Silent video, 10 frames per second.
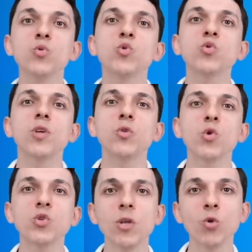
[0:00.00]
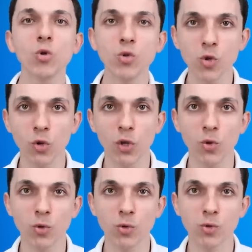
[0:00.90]

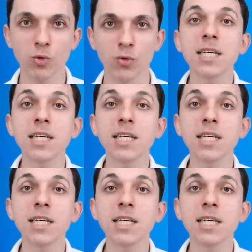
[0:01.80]
%99.9.